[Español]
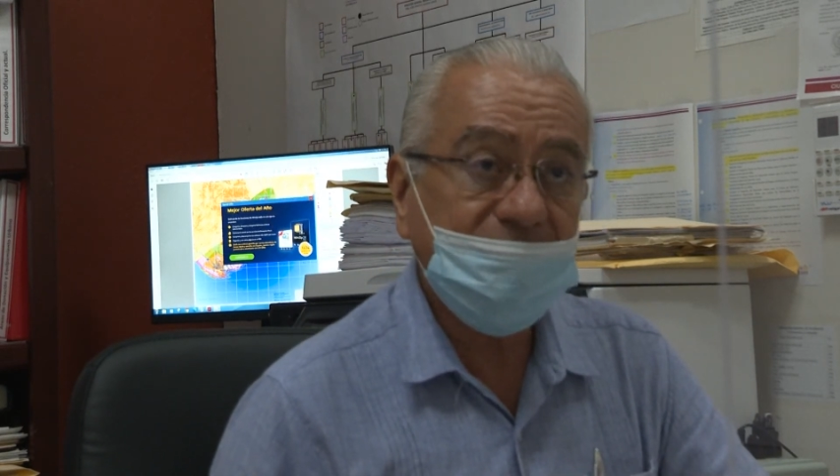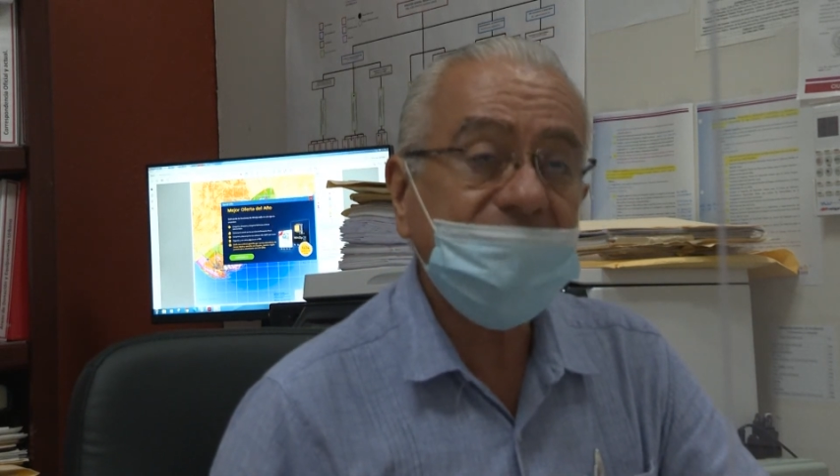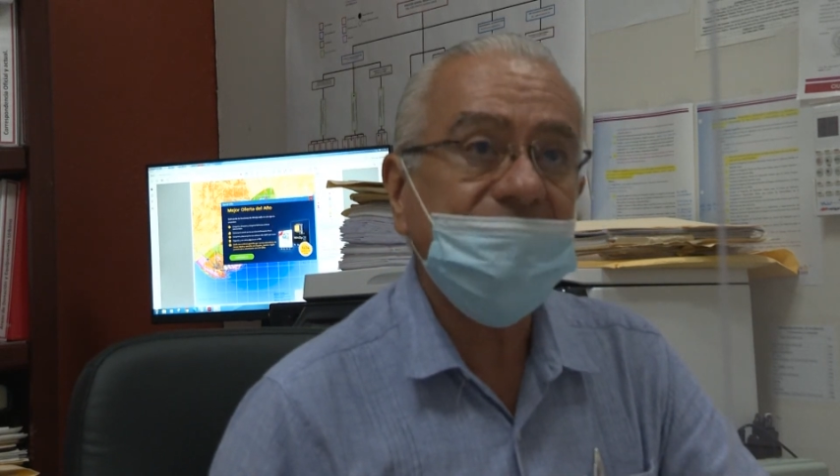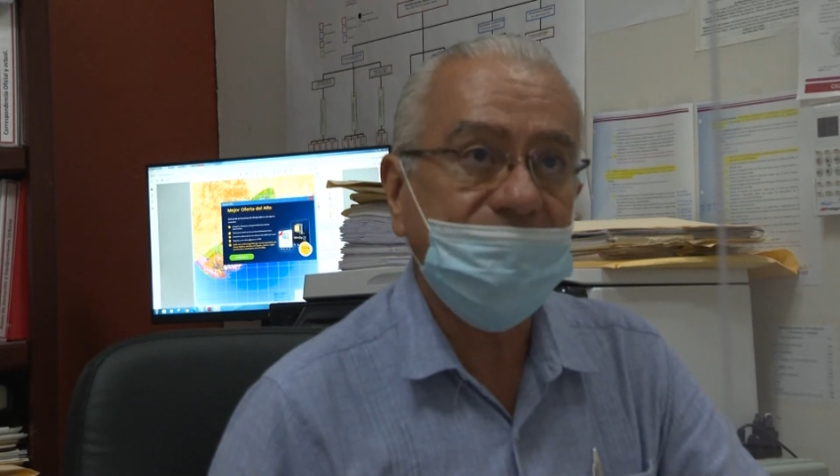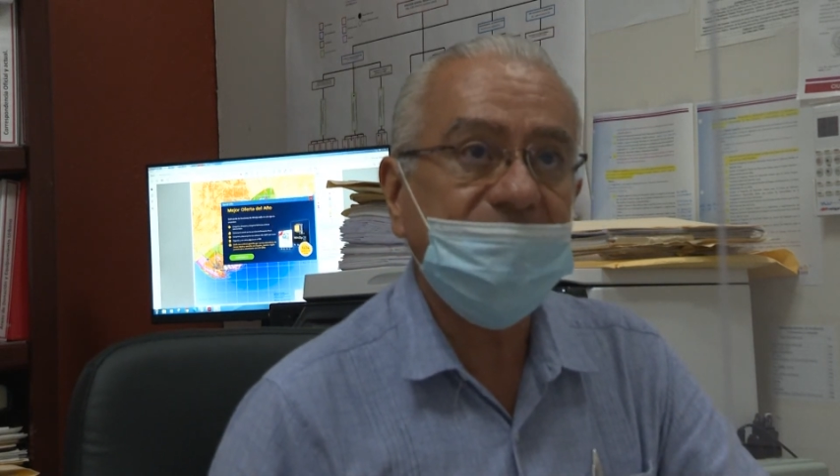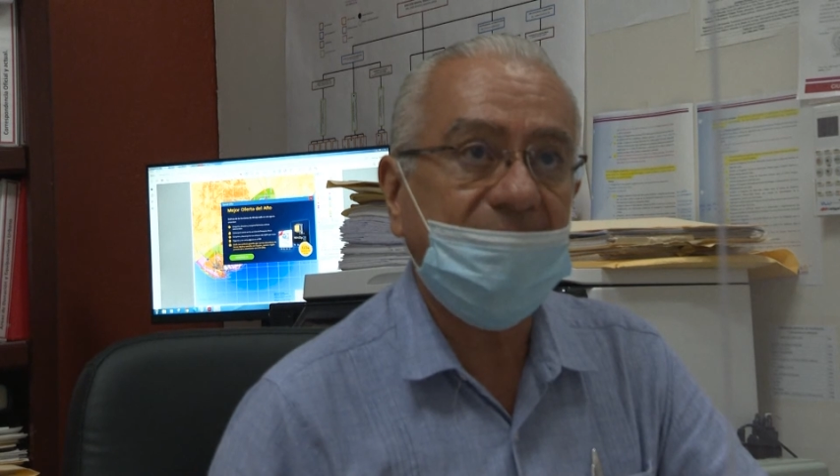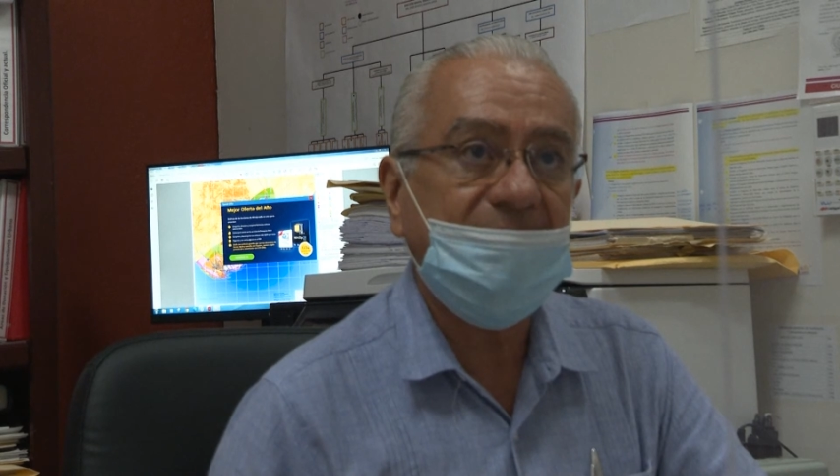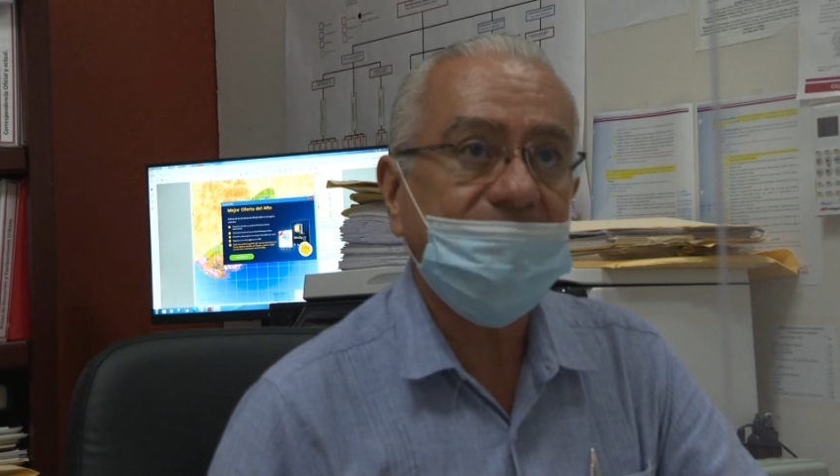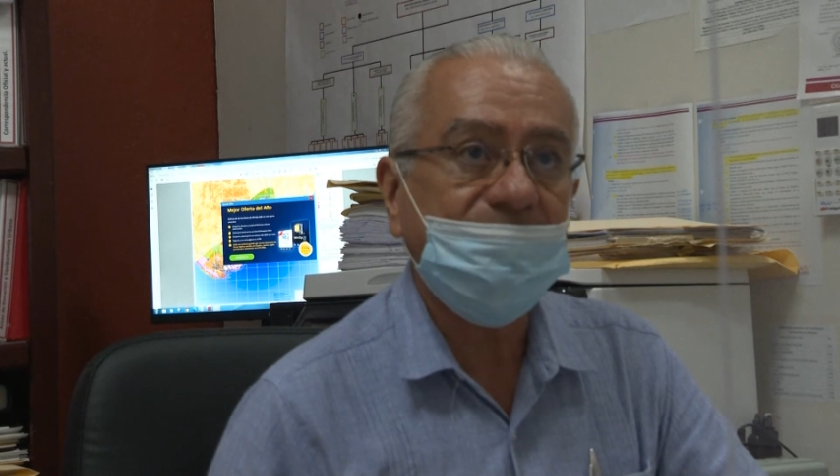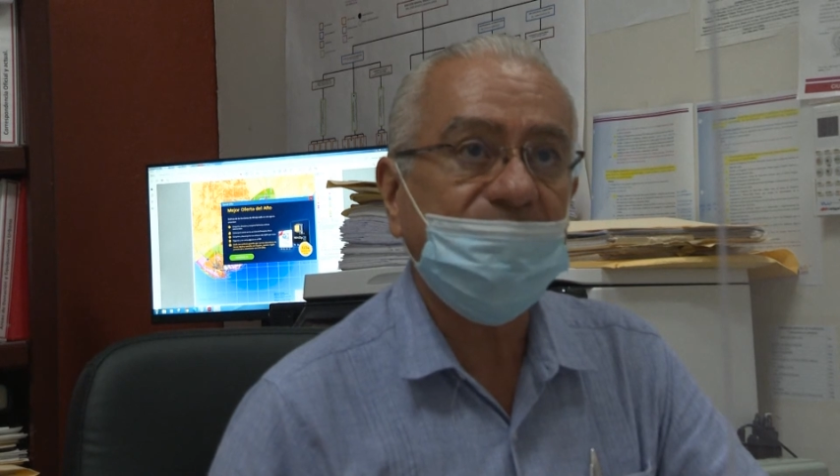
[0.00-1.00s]

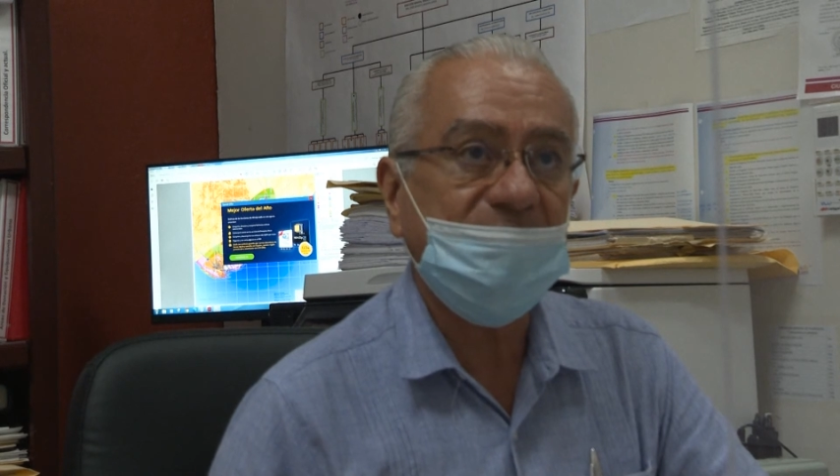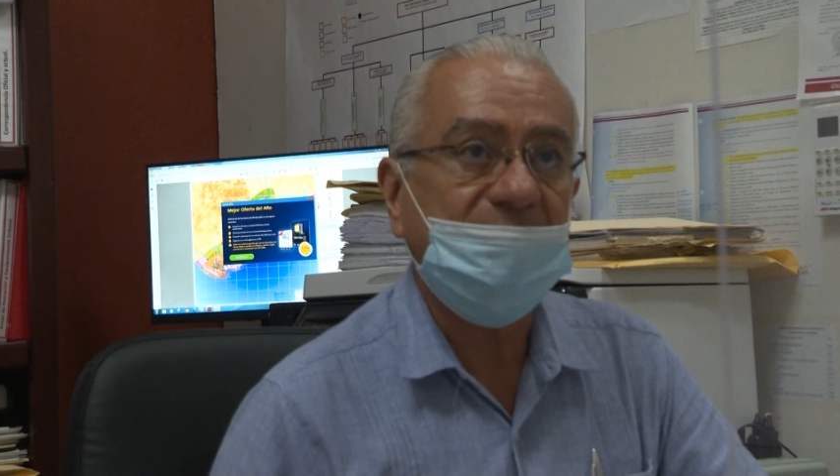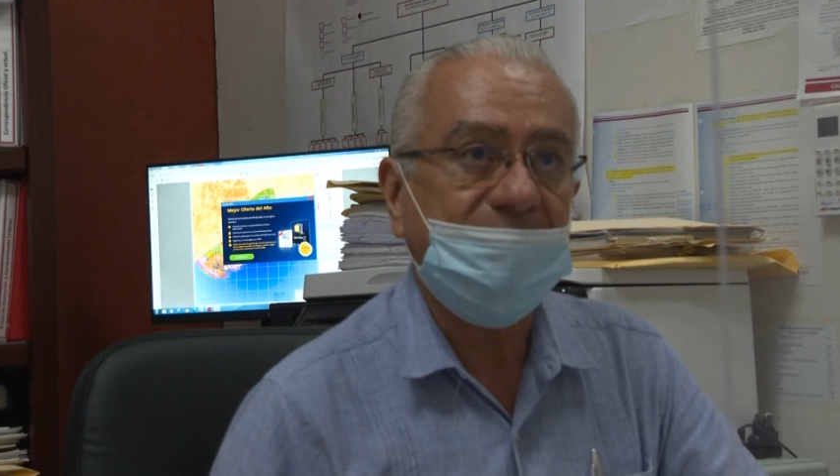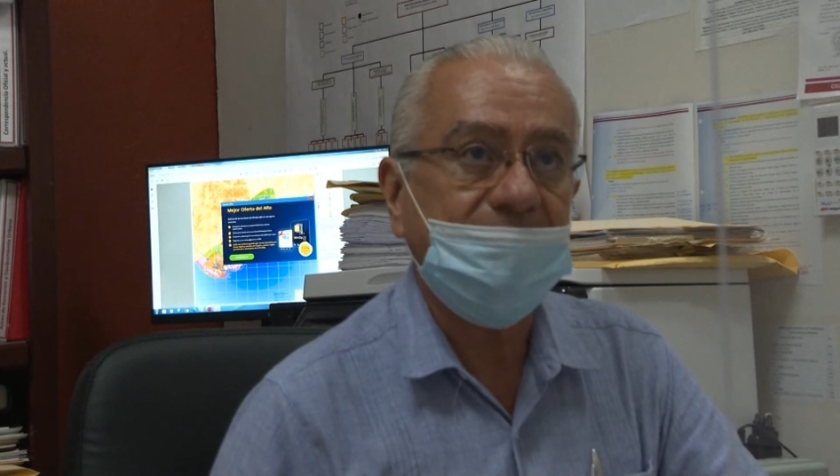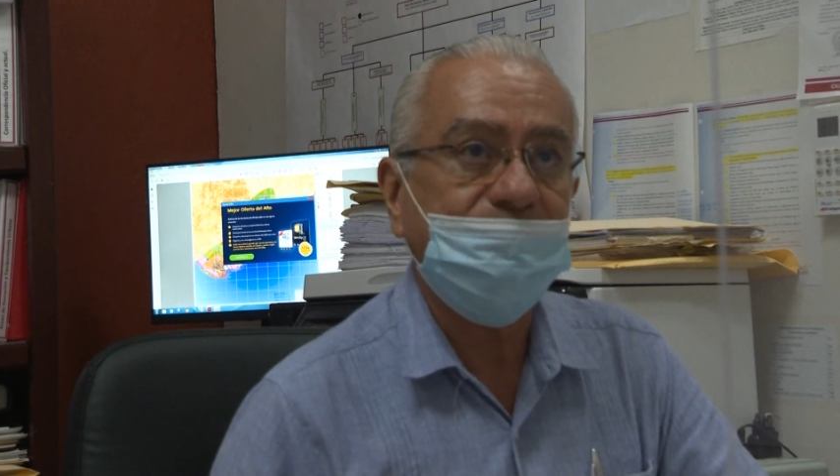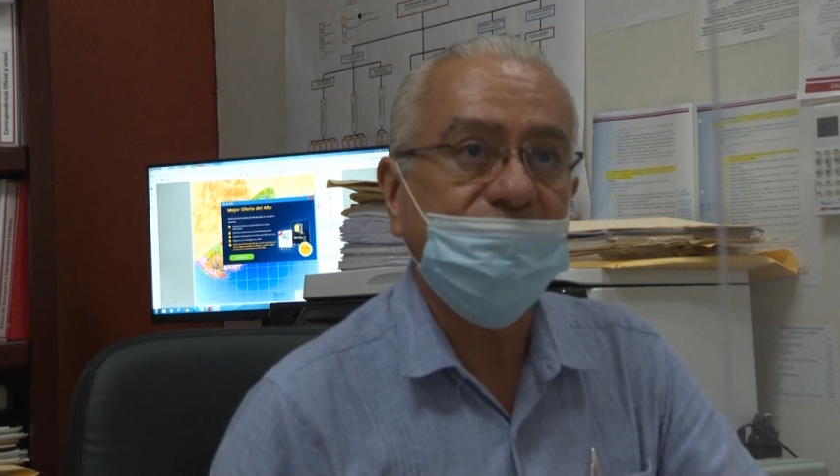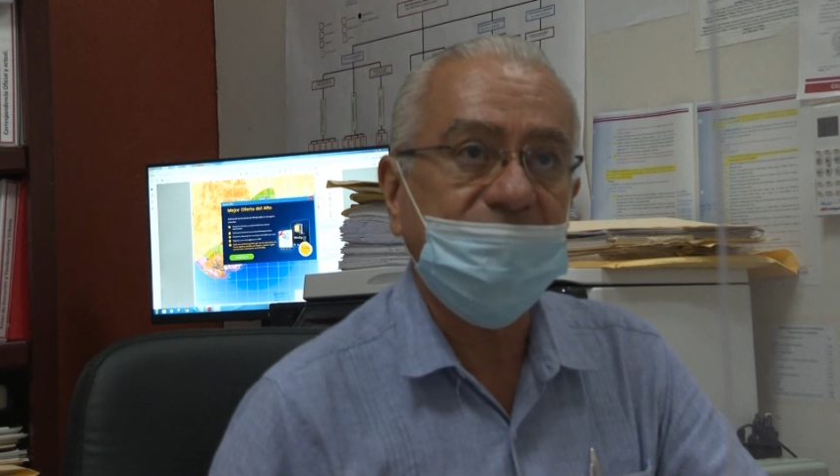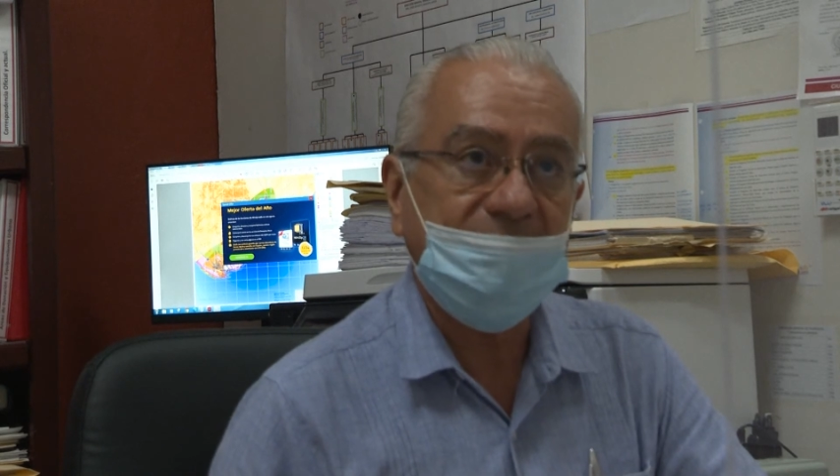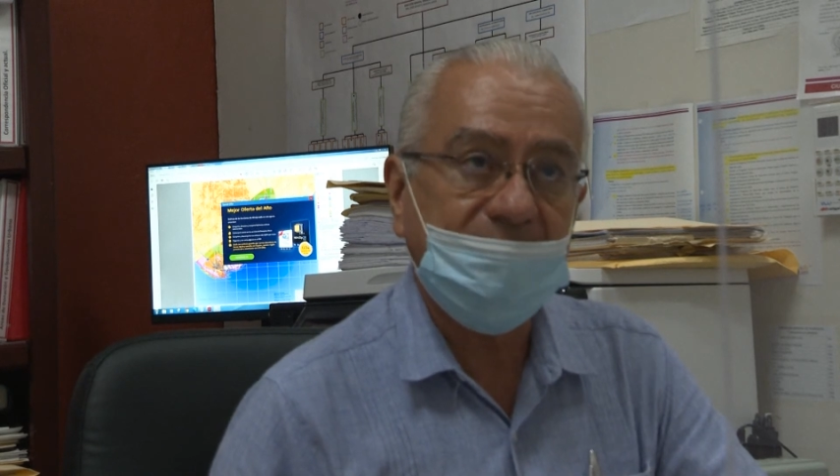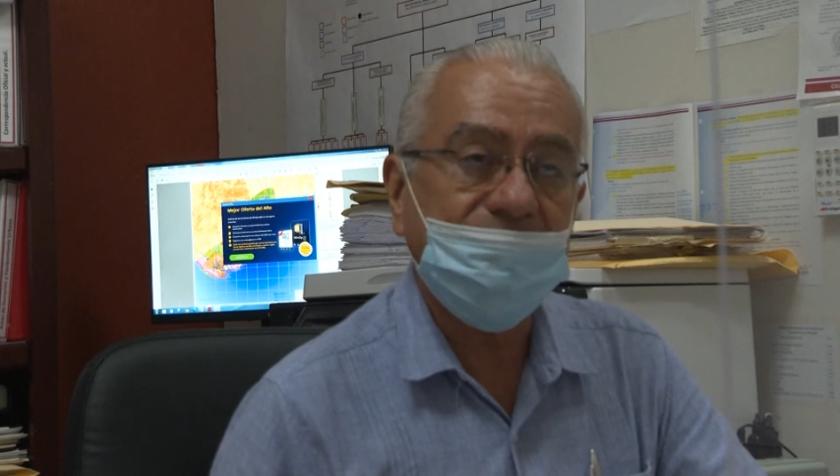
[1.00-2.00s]
actividad
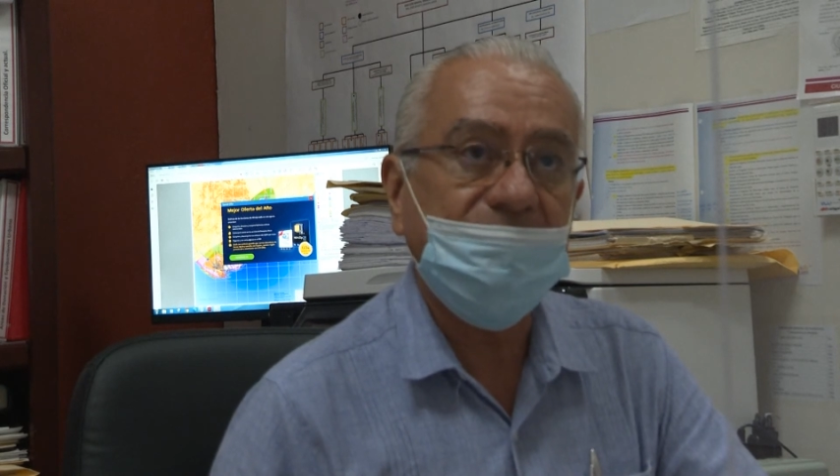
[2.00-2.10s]
repuntando